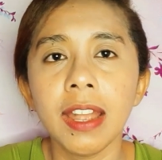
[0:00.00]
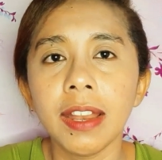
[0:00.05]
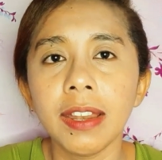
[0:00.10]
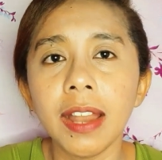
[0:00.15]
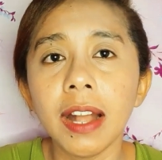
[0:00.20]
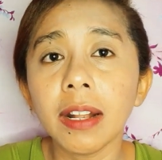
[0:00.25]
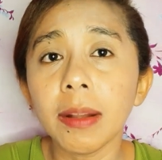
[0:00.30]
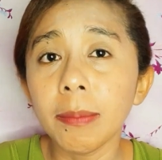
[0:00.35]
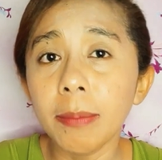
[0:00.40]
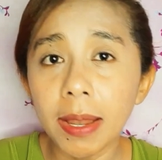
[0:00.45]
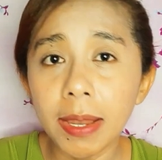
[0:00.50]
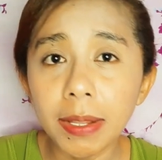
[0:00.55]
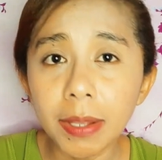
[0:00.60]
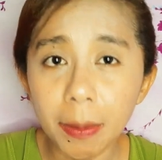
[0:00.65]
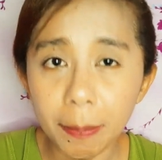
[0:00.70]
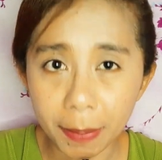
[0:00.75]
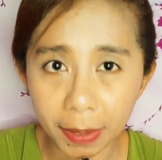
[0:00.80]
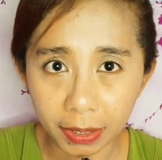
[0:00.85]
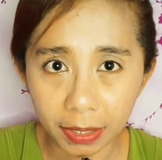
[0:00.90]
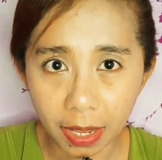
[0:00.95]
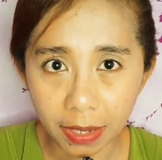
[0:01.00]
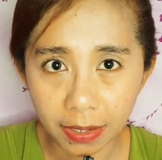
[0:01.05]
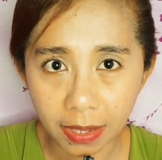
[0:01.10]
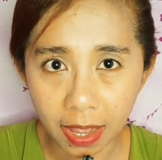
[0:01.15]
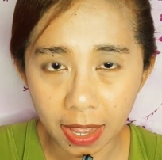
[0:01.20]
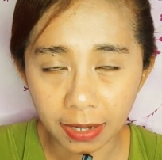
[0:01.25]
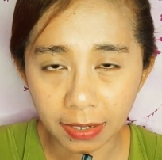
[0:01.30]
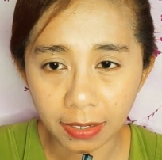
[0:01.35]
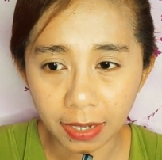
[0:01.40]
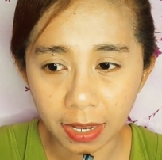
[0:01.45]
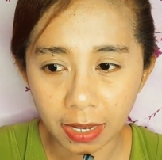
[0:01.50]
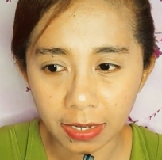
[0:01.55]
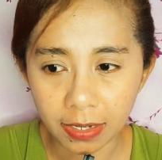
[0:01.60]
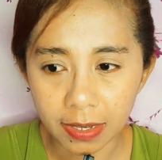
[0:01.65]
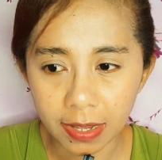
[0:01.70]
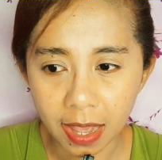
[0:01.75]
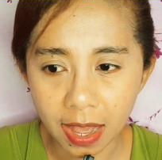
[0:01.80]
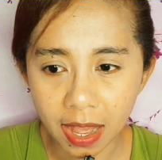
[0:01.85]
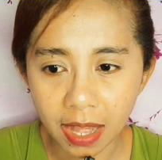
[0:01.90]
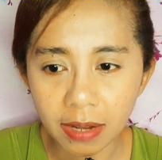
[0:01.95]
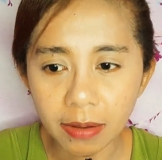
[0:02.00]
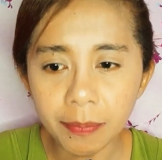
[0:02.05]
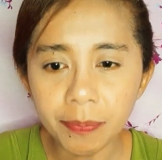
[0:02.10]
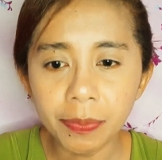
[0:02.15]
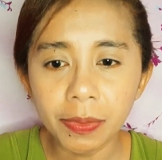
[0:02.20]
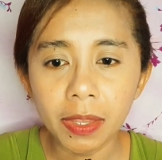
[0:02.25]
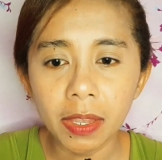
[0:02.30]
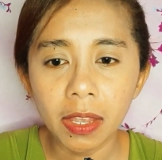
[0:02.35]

Nah, kembali ke pertanyaan kalian,